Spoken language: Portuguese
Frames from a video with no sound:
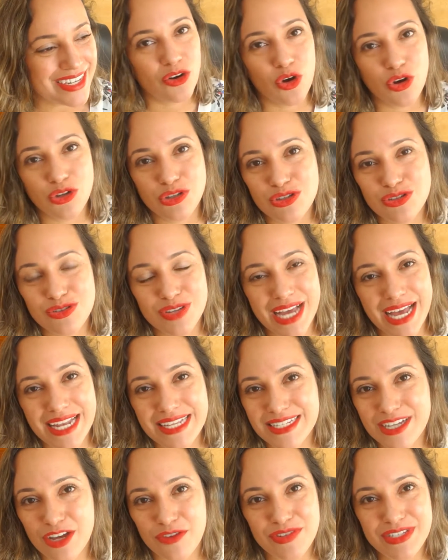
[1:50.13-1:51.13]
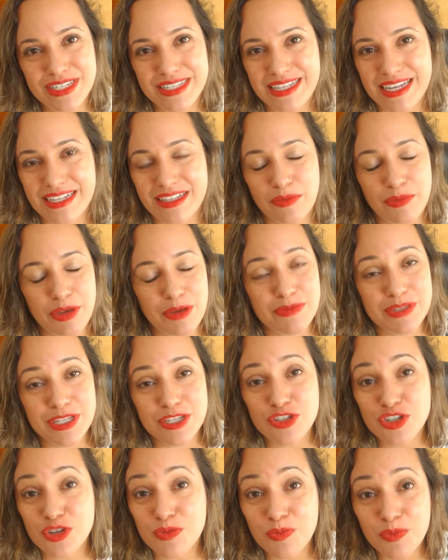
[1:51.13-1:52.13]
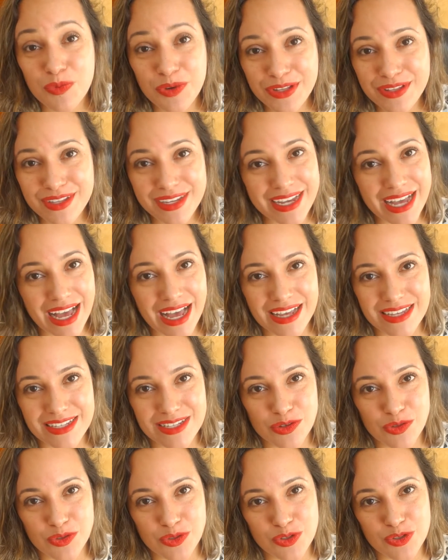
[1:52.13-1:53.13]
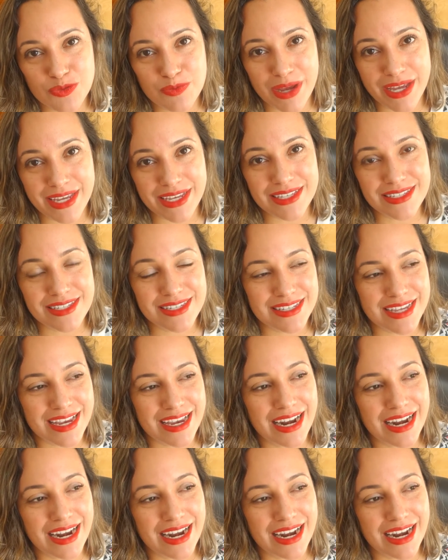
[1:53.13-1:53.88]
Outros lugares que eu visitei também eu me senti muito em casa, outros países.